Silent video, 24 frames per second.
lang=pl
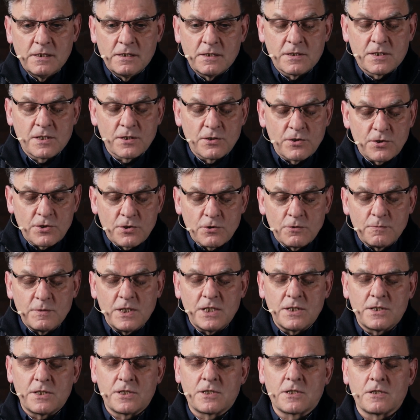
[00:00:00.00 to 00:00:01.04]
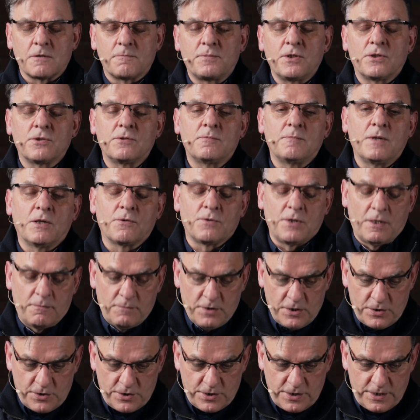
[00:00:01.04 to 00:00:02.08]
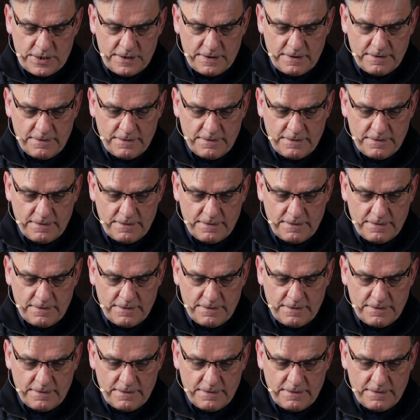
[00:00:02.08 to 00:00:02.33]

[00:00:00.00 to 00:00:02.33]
zrozumieć, co Piotr miał na myśli?